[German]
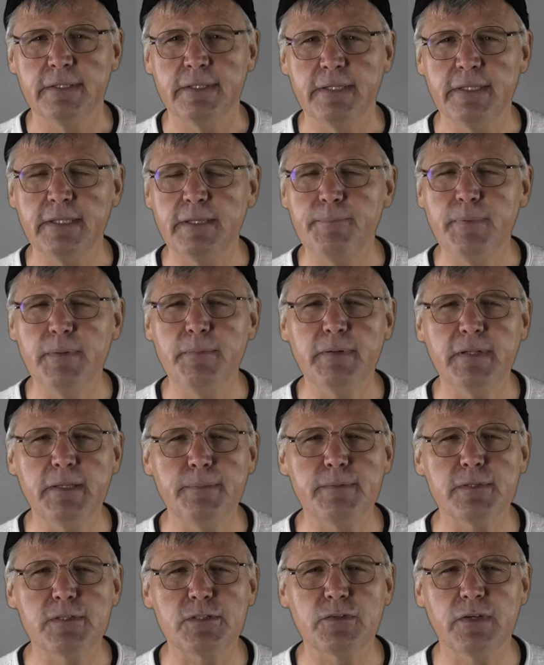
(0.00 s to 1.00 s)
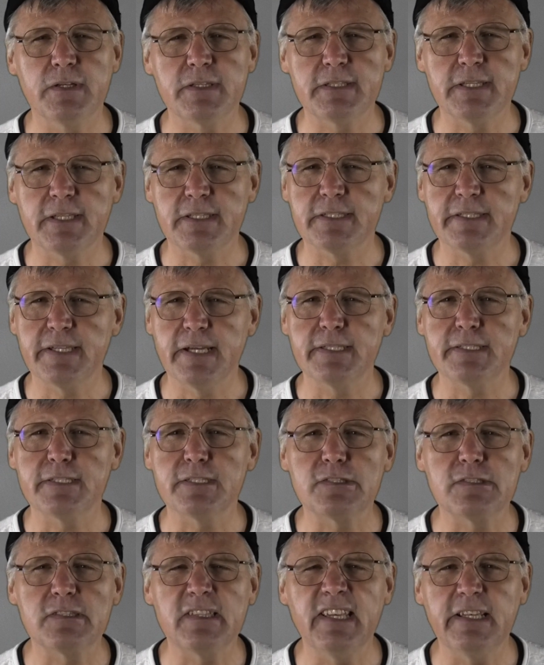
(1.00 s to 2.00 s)
In der Bibel gibt es so einen Satz, da ist
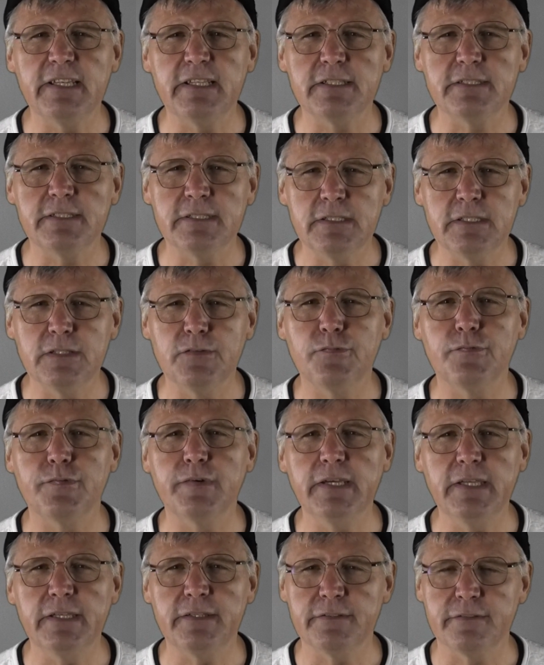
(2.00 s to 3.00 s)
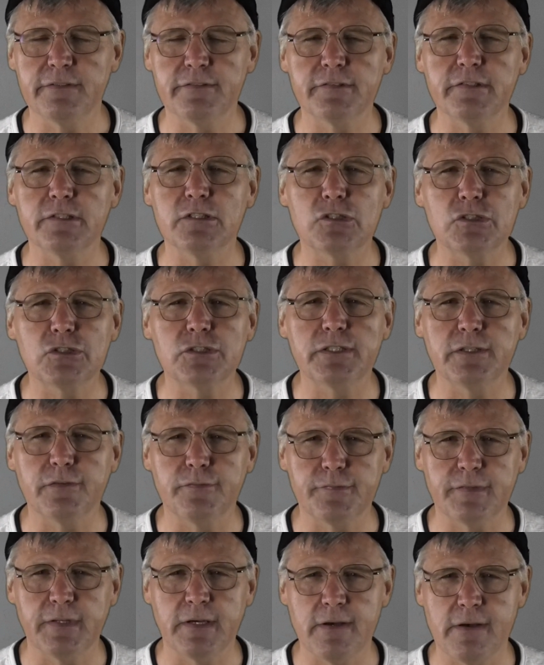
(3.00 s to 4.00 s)
es, selig sind die
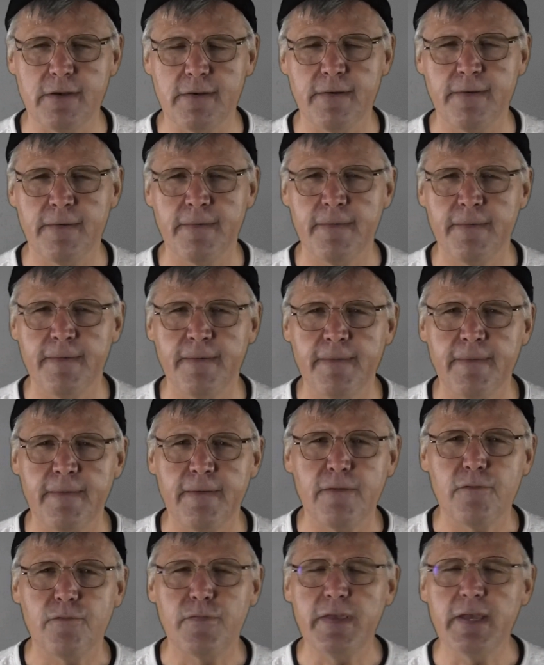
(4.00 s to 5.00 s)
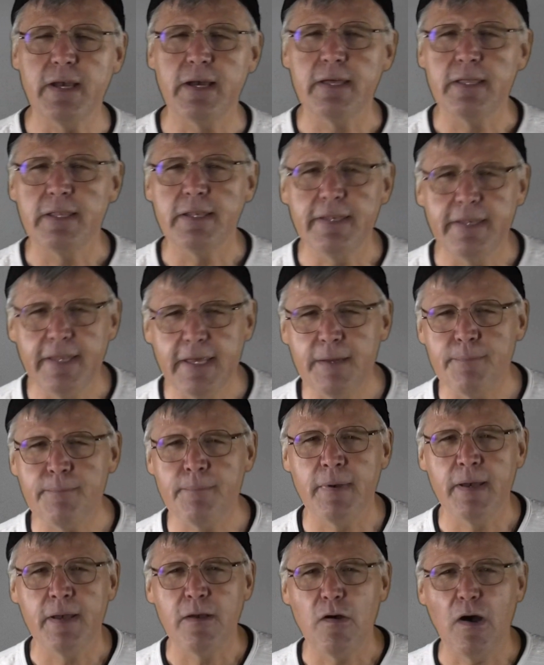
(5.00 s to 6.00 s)
Friedensstifter. Wir
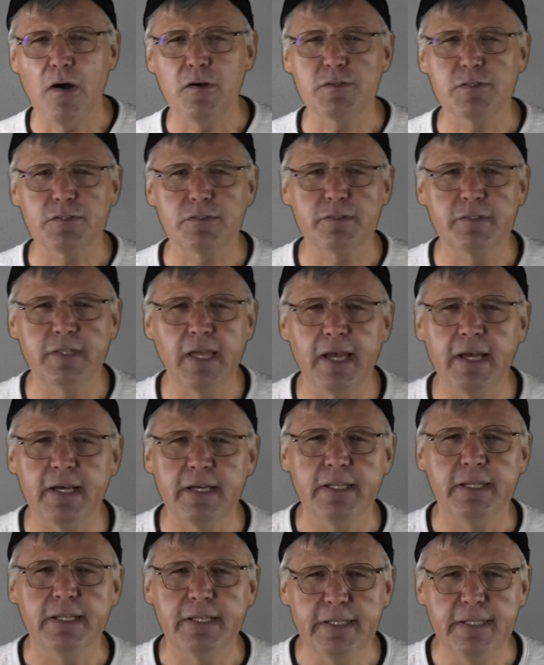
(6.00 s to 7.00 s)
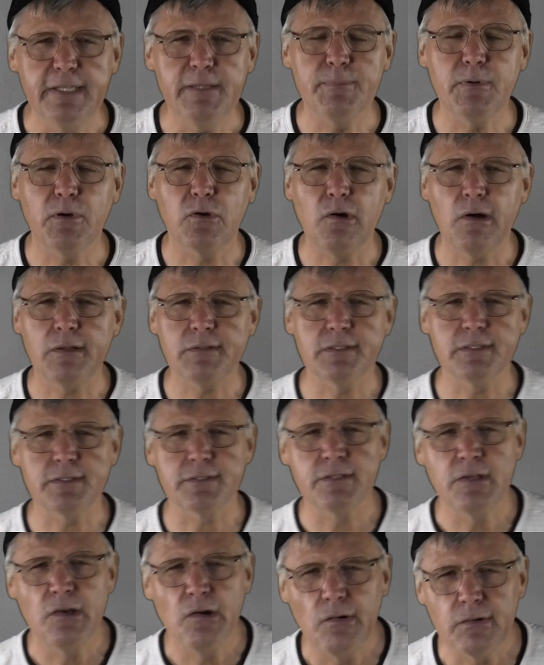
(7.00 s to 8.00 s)
nehmen aus der Liebe
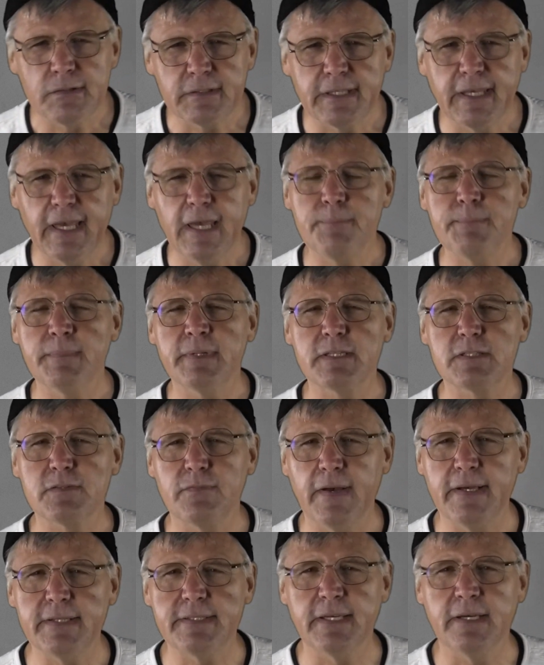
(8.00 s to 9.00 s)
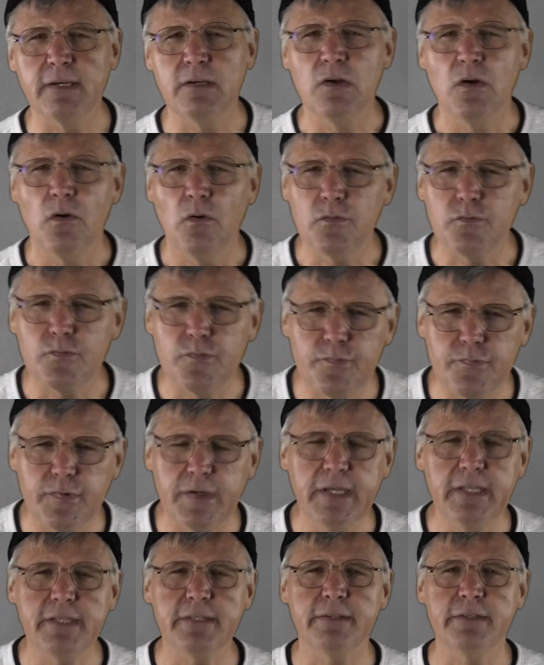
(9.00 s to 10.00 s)
Gottes und geben das weiter und
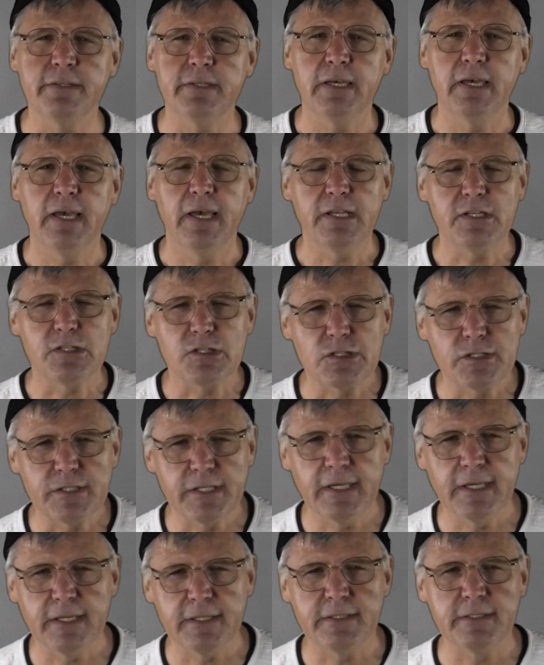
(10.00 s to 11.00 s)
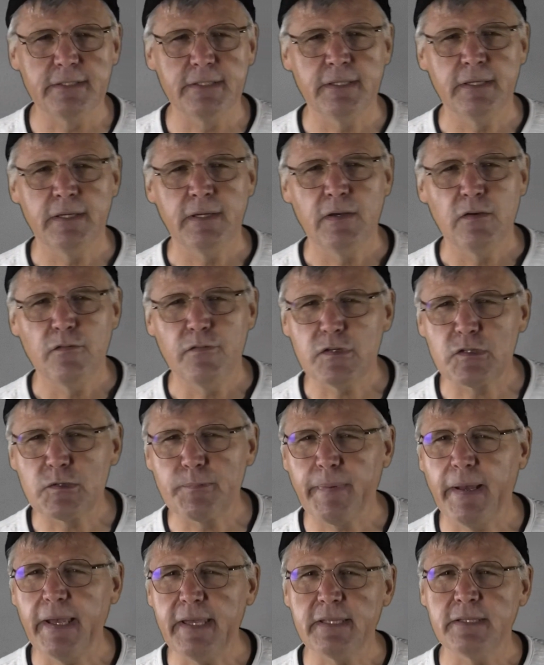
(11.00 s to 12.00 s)
Friede entsteht. Wir
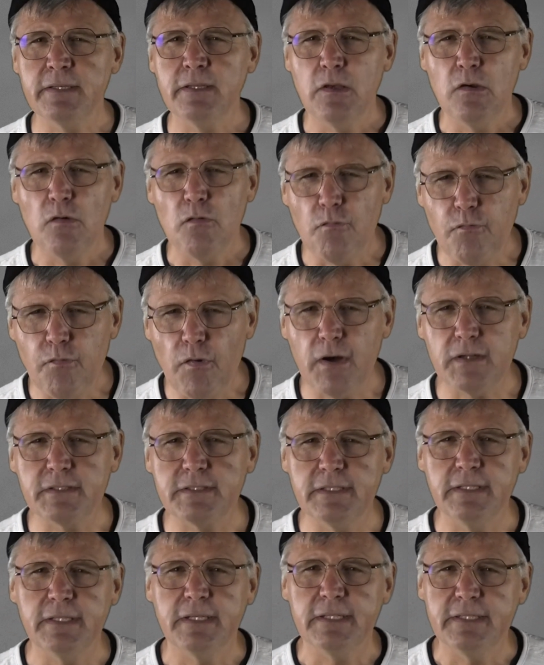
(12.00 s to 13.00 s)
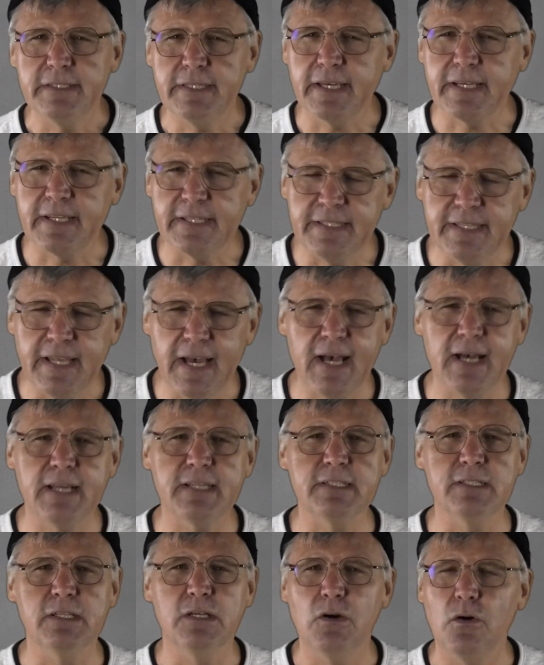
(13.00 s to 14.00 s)
sprechen Worte der
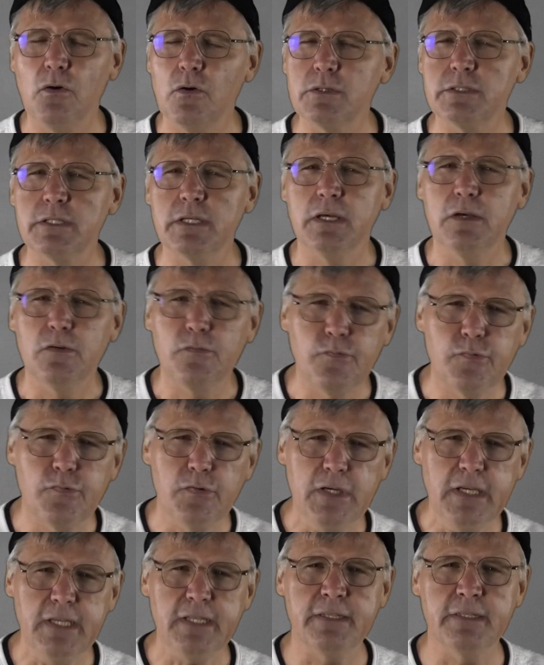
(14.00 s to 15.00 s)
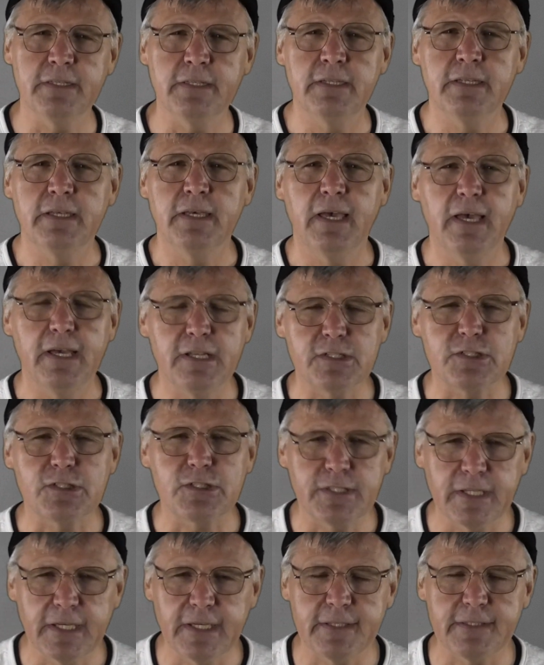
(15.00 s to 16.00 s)
Gnade und Frieden
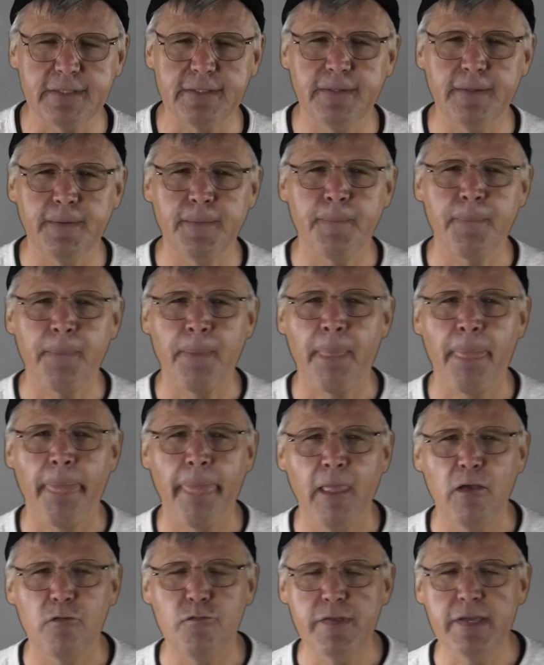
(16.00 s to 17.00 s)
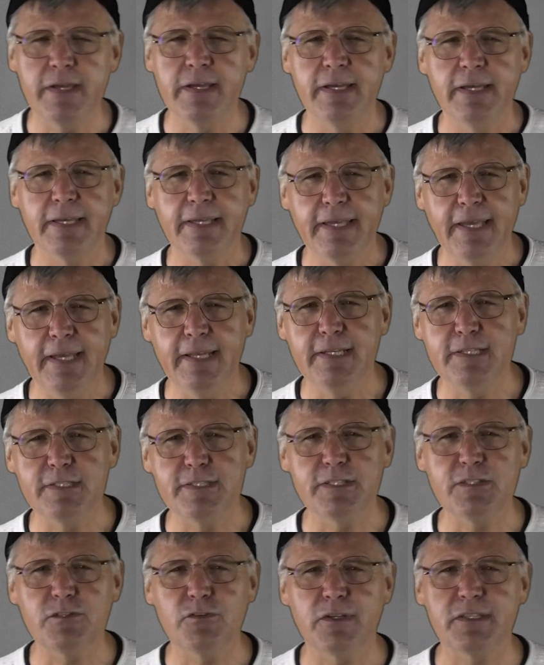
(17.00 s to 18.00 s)
entsteht. Wir gehen in
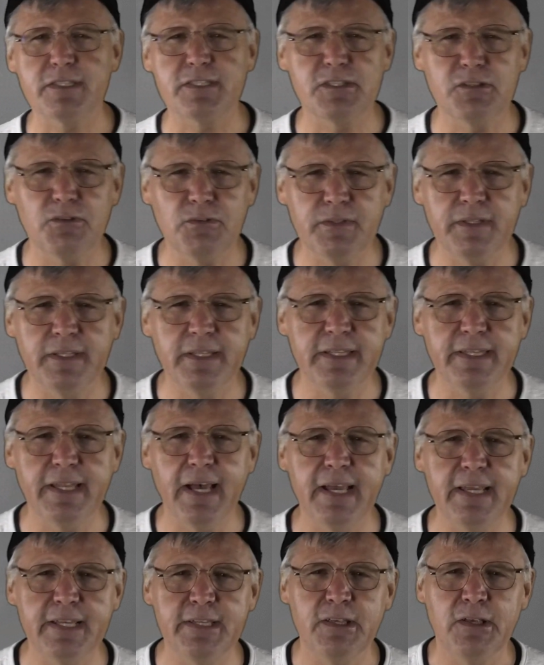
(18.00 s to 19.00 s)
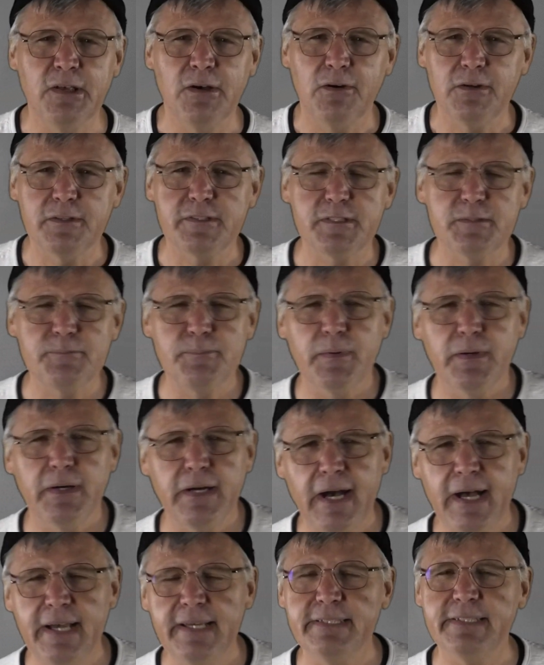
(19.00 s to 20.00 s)
Situationen hinein und sind
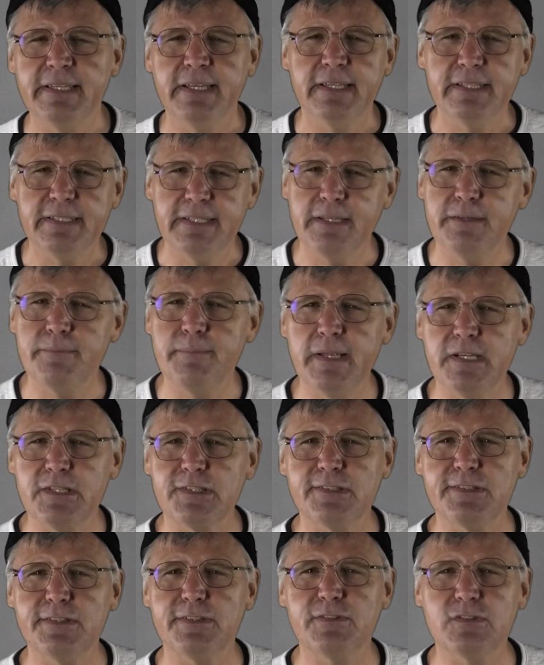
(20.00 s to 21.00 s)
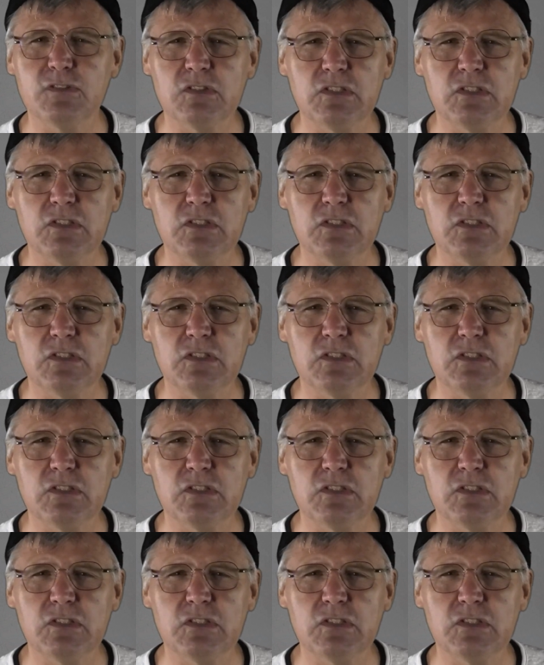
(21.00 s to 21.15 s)
bereit, den Menschen zu